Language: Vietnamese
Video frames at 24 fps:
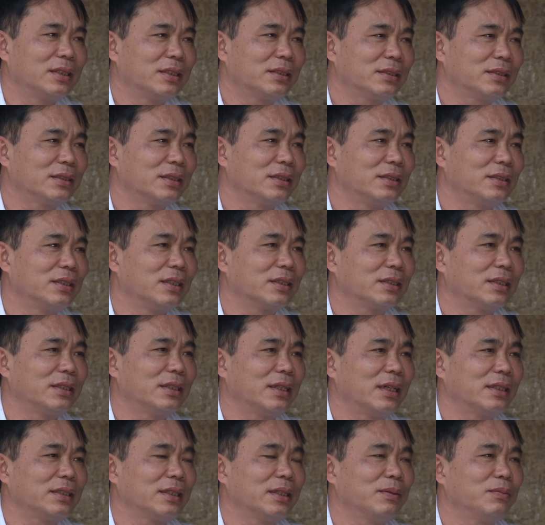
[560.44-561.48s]
rớt cho đường thì
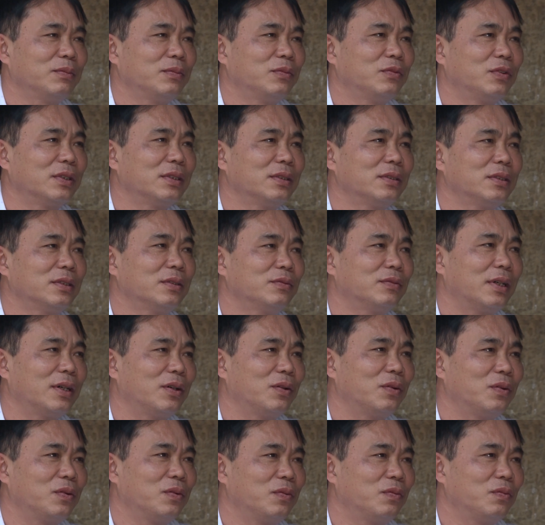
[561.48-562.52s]
anh em vẫn
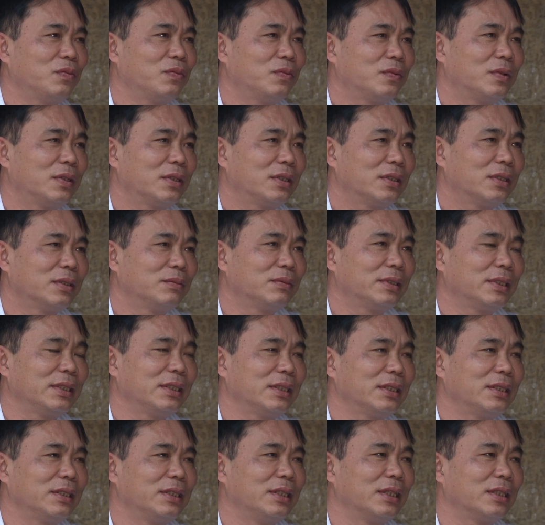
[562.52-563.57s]
vào thậm
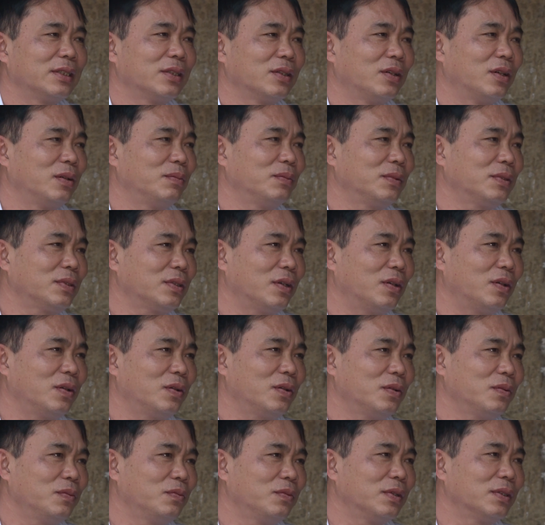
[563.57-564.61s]
chí điện đó không
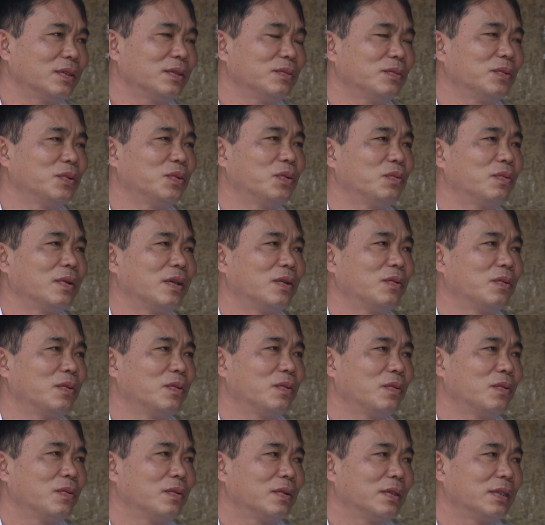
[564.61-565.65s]
có vẫn mua vào
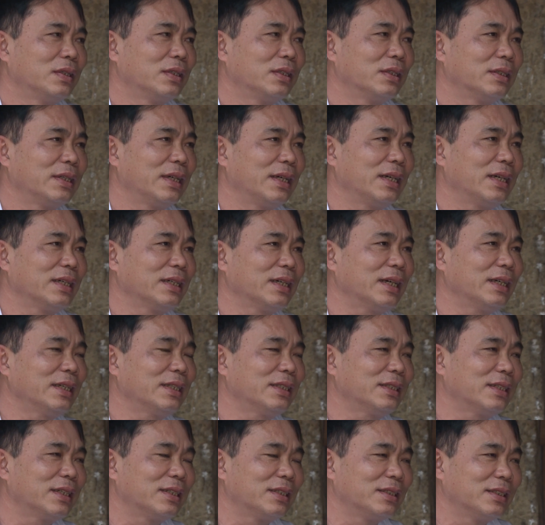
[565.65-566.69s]
đỡ đẻ ngay
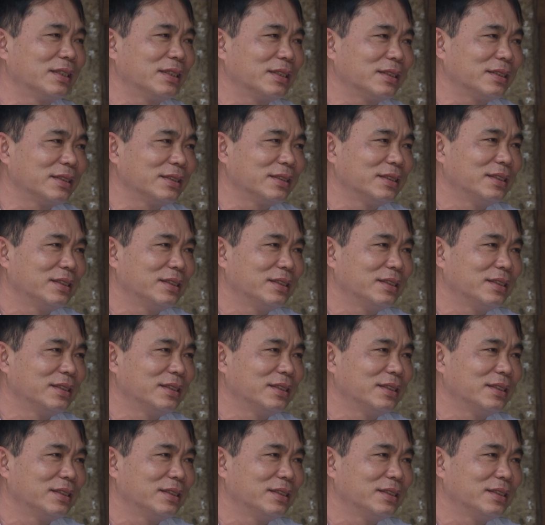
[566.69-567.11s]
tại đường